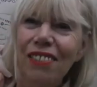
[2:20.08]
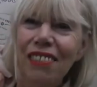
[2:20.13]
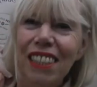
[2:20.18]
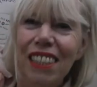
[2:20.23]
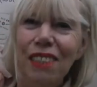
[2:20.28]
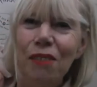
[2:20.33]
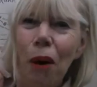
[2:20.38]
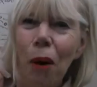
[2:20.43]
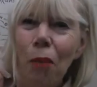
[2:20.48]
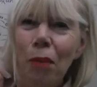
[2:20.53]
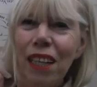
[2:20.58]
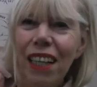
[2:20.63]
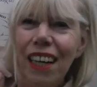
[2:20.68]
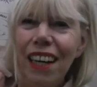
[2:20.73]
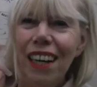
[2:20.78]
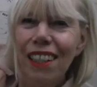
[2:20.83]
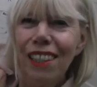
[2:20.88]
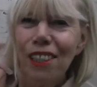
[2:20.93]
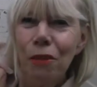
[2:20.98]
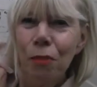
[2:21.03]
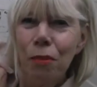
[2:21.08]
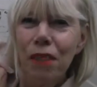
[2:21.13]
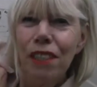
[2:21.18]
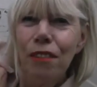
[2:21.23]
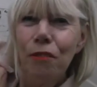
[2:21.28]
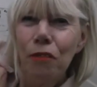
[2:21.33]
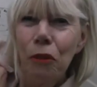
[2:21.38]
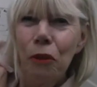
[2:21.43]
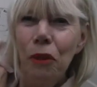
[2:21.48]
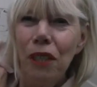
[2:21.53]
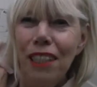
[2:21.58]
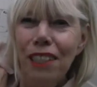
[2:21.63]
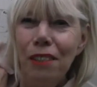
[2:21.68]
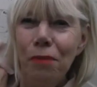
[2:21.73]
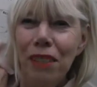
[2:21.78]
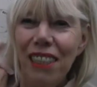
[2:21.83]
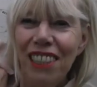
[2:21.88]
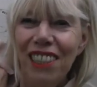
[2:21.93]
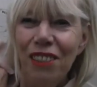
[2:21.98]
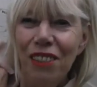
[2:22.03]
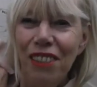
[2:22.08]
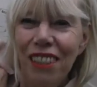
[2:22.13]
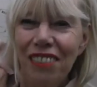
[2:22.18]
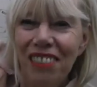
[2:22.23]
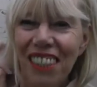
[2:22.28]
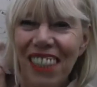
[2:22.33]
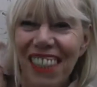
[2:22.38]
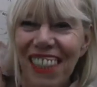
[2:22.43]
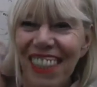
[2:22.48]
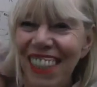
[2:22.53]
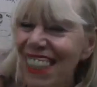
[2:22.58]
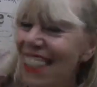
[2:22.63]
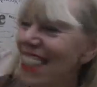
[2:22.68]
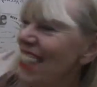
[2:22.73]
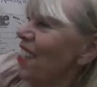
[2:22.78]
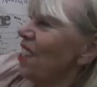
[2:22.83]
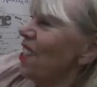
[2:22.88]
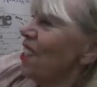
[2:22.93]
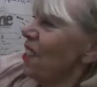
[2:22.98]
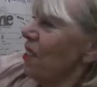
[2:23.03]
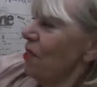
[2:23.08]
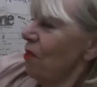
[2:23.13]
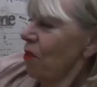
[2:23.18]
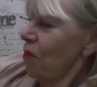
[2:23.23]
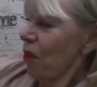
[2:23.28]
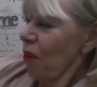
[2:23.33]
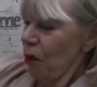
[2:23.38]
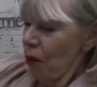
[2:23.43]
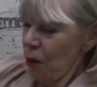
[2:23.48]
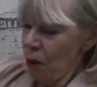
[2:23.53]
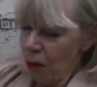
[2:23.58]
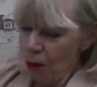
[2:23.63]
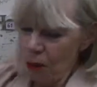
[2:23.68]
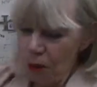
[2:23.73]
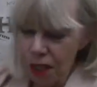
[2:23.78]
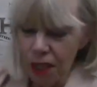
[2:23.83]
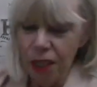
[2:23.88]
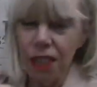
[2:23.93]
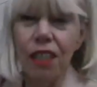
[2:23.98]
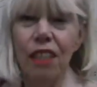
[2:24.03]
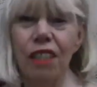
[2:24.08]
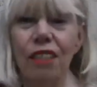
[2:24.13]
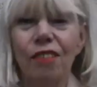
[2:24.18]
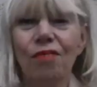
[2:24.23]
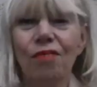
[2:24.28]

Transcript: was im Augenblick gerade so ein bisschen frühlingsmäßig unterwegs ist. Und